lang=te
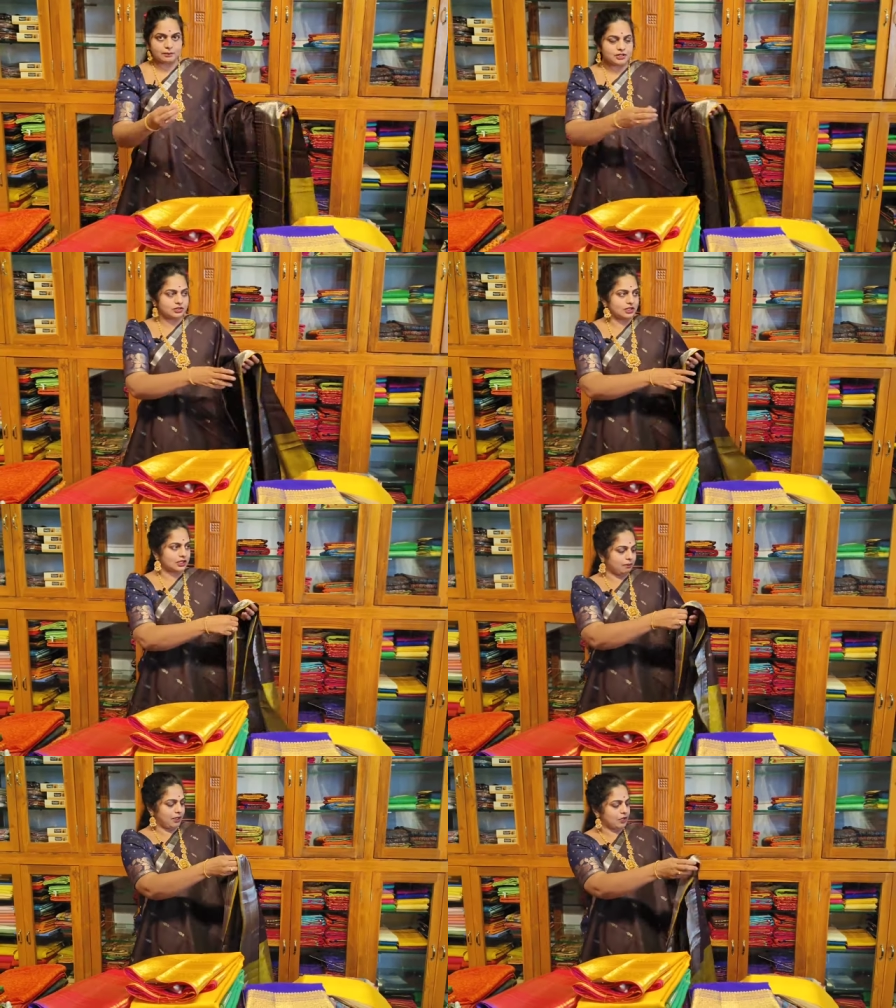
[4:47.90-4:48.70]
కనిపిస్తుంది
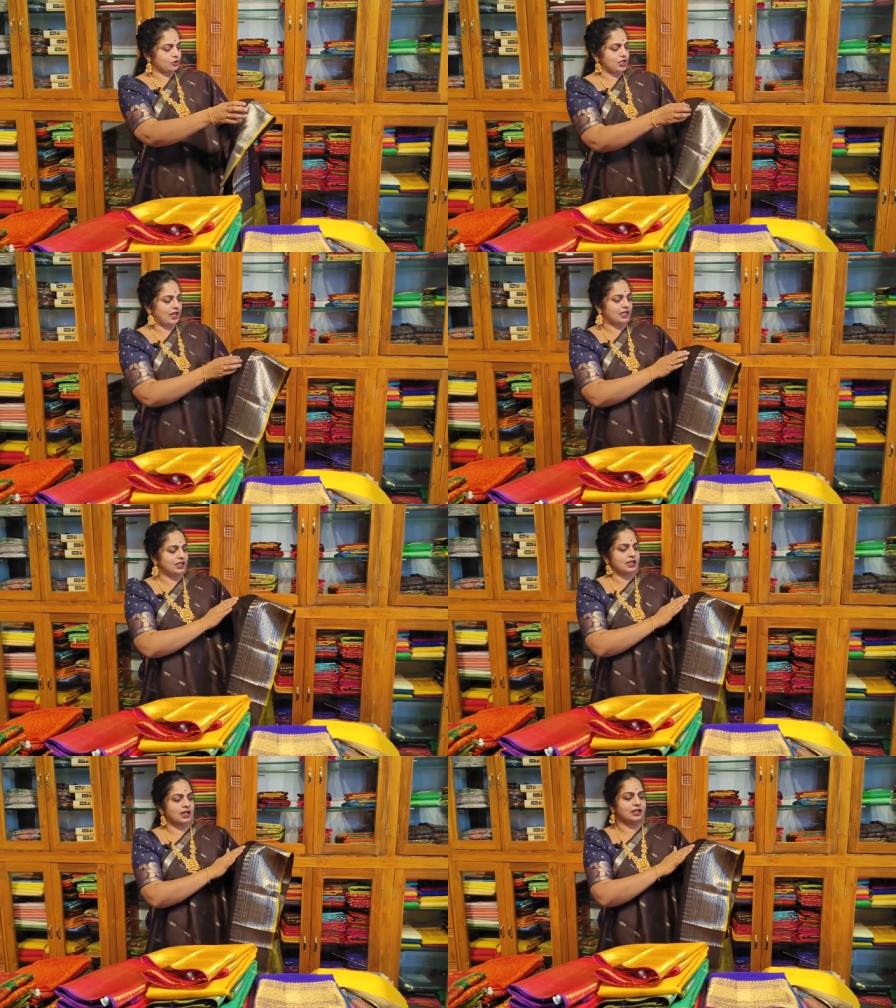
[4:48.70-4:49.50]
కదా పట్టు
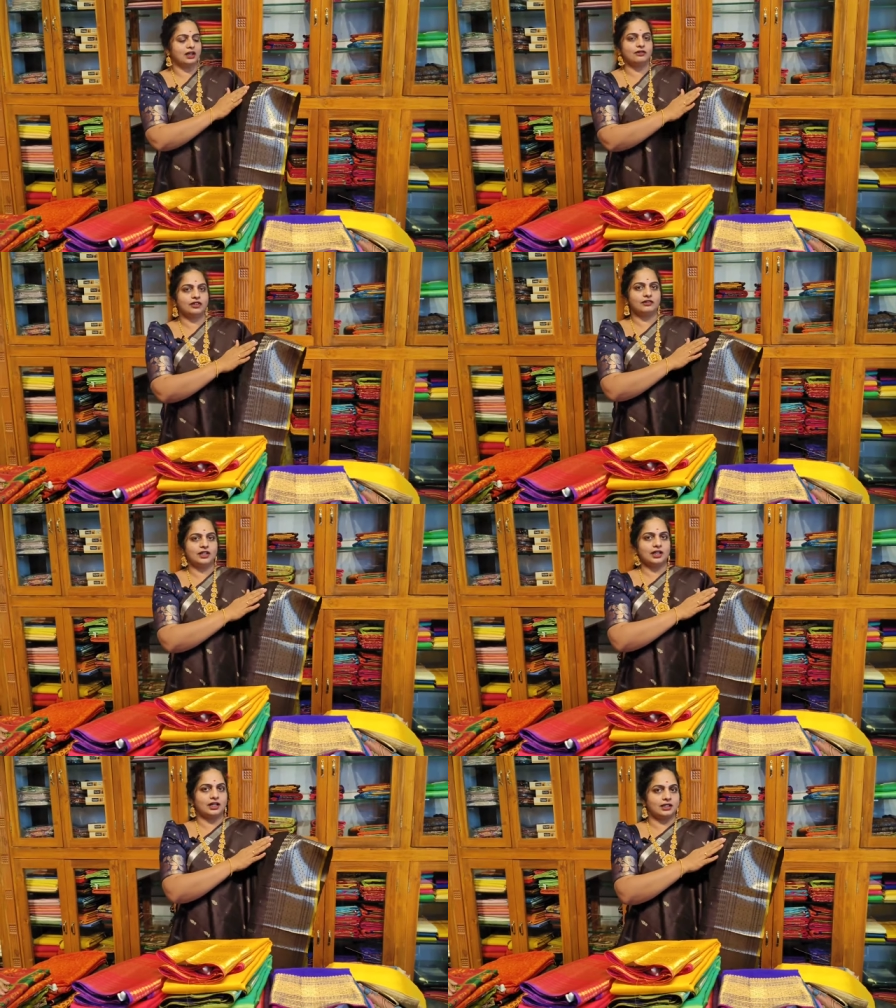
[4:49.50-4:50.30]
షైనింగ్ కానీ ఆ
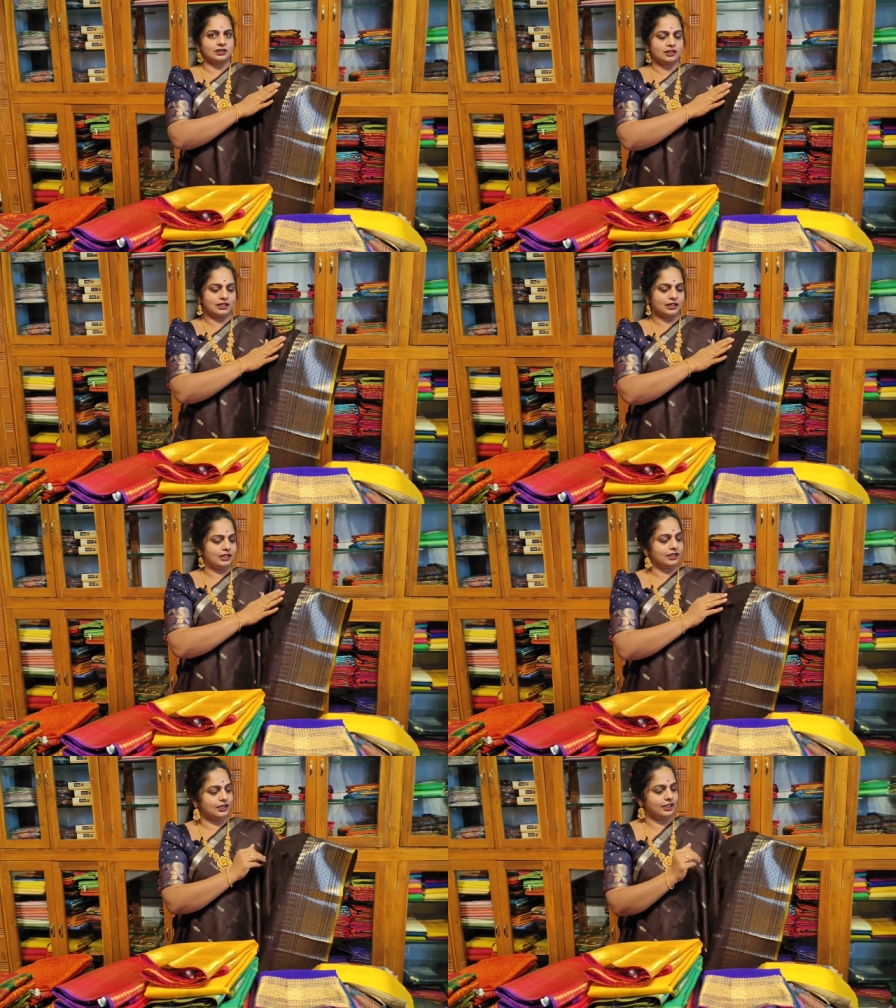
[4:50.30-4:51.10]
వీవింగ్ కానీ ఎంత
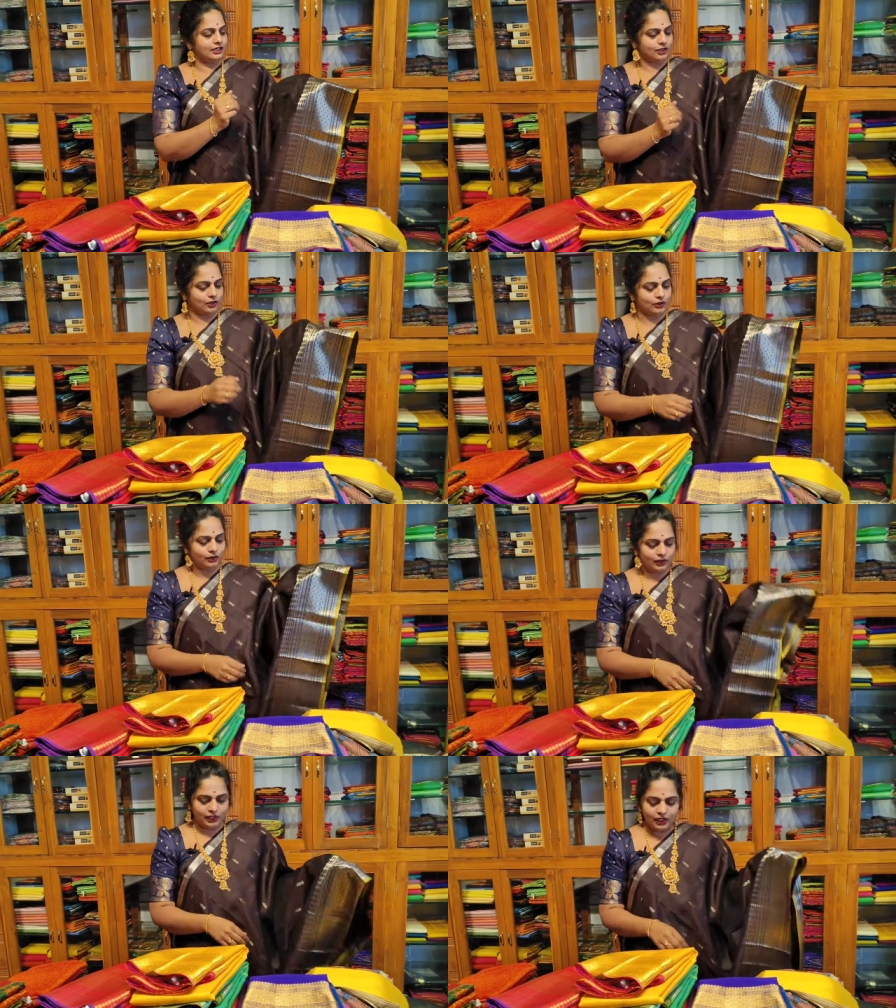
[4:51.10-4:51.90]
క్లియర్గా నీట్గా ఉందో
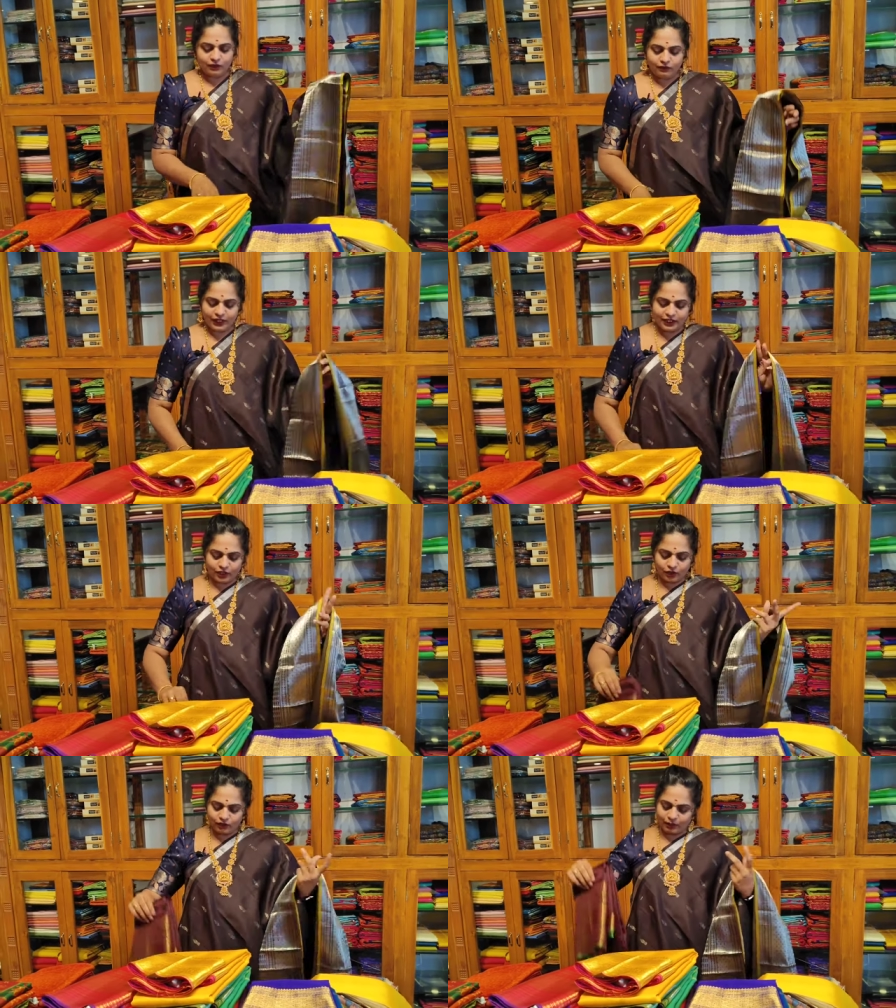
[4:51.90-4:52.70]

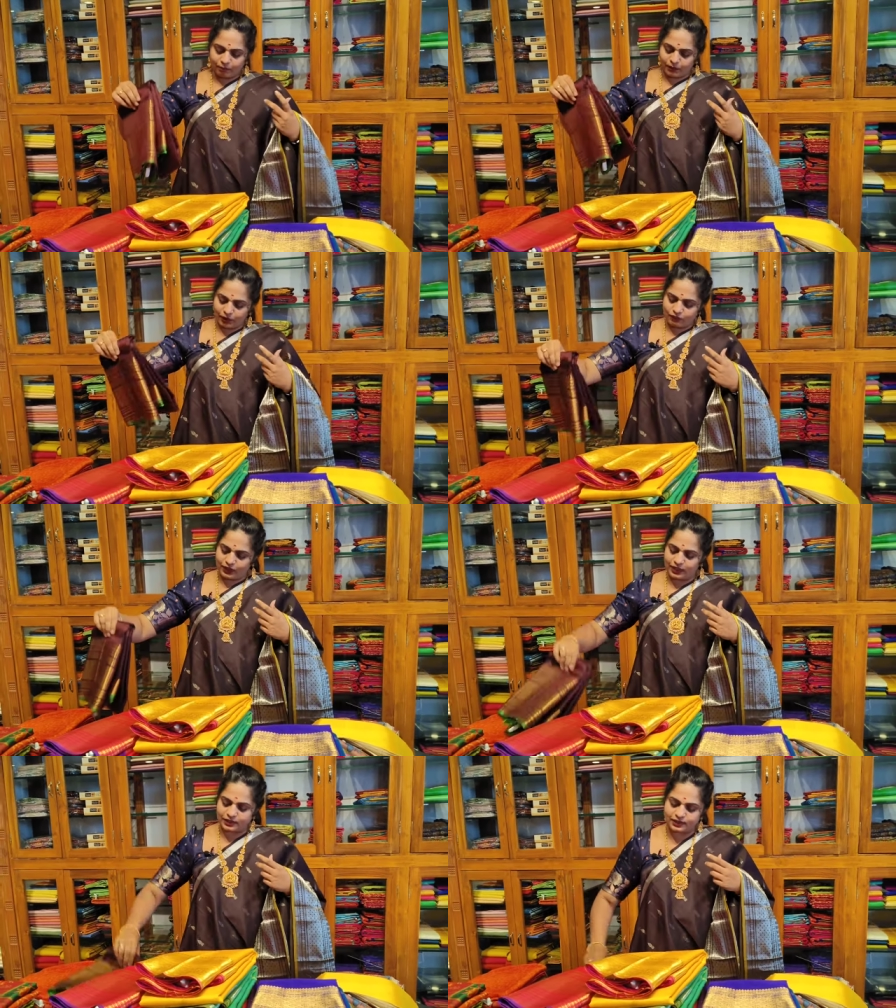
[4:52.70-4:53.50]
వీటిల్లో నెంబర్ ఆఫ్
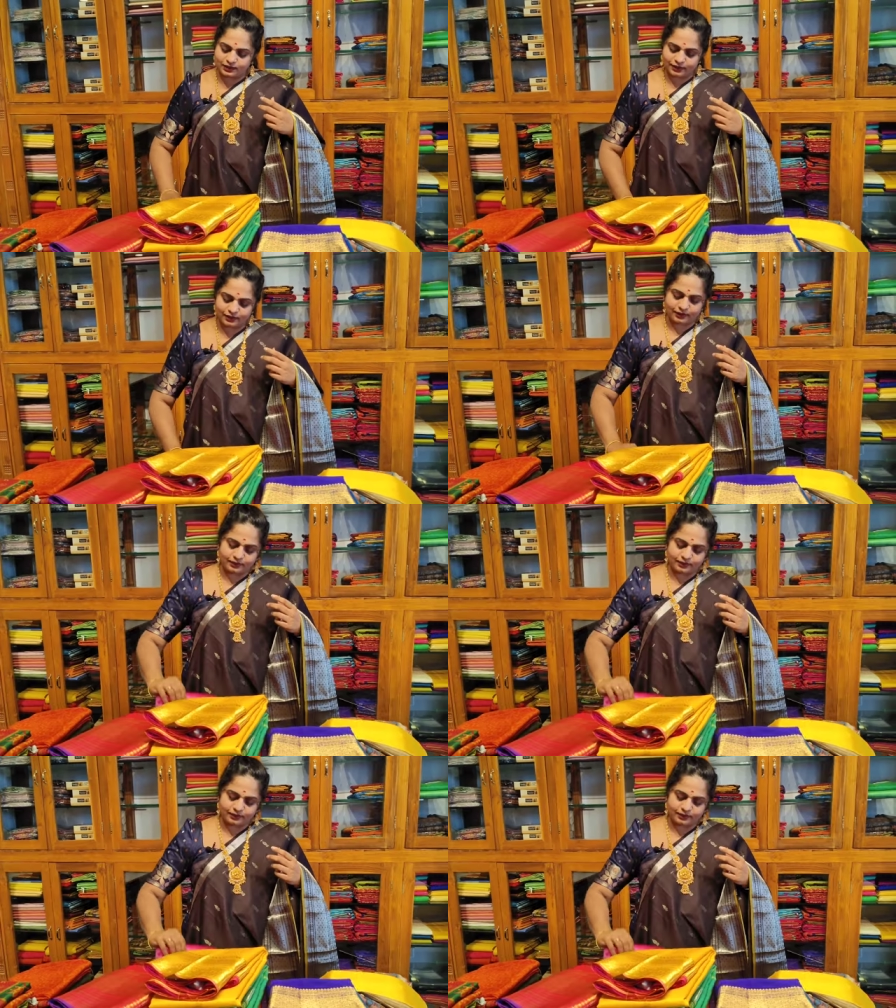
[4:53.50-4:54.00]
కలెక్షన్స్